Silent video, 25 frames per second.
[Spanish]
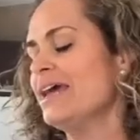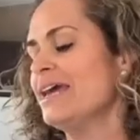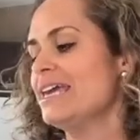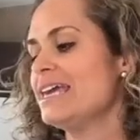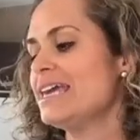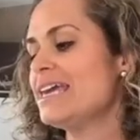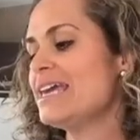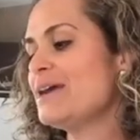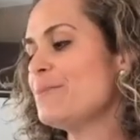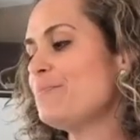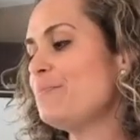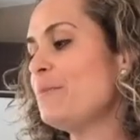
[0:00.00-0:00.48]

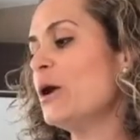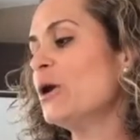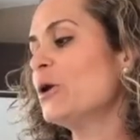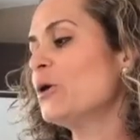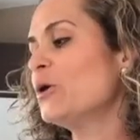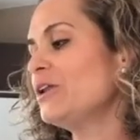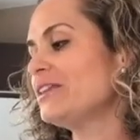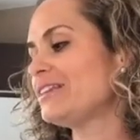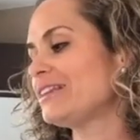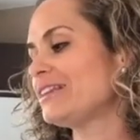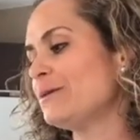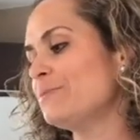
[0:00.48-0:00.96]
Y por
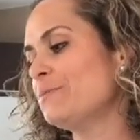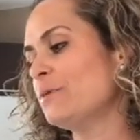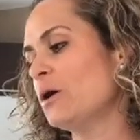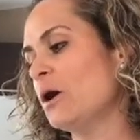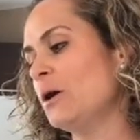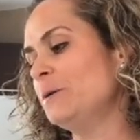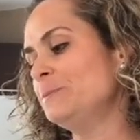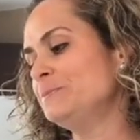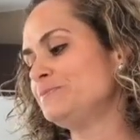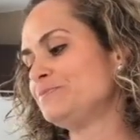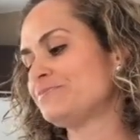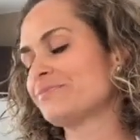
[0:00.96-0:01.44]

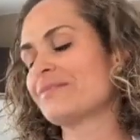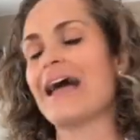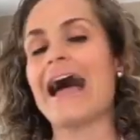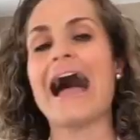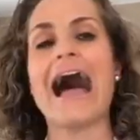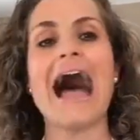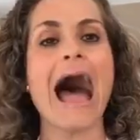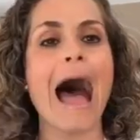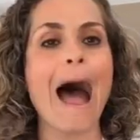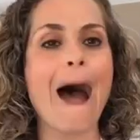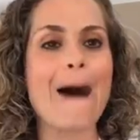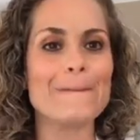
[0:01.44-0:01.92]
último,
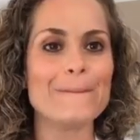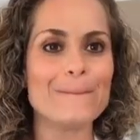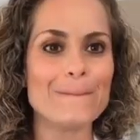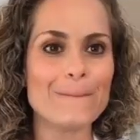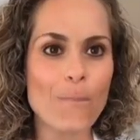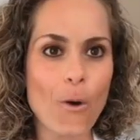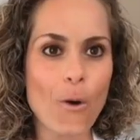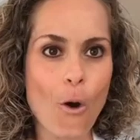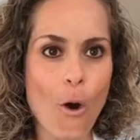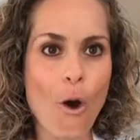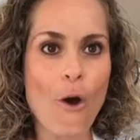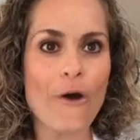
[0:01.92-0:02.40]

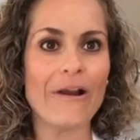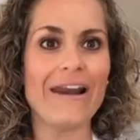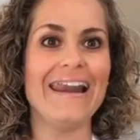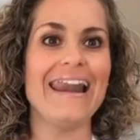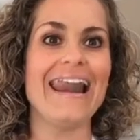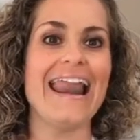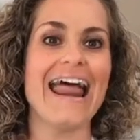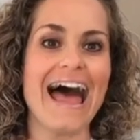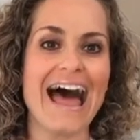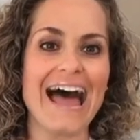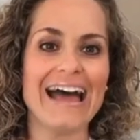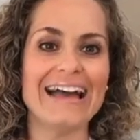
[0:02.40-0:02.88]
amo
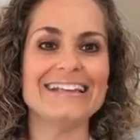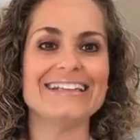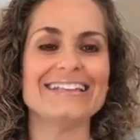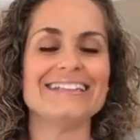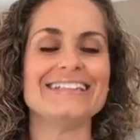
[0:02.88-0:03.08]
la